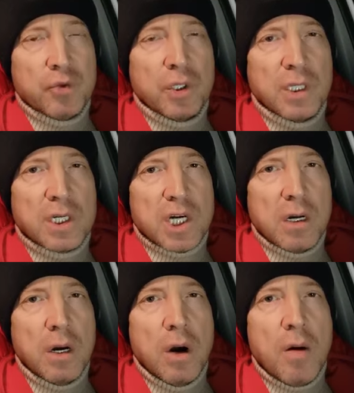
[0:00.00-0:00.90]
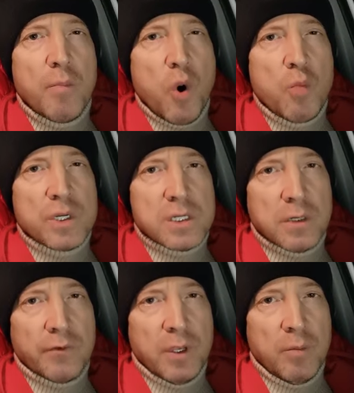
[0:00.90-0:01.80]
У них даже
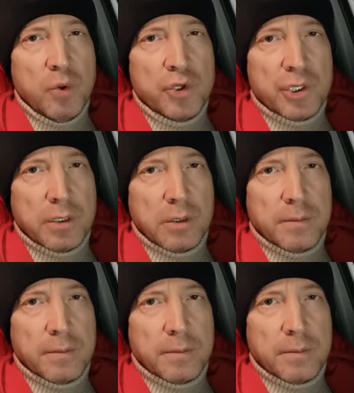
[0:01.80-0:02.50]
помыслов не будет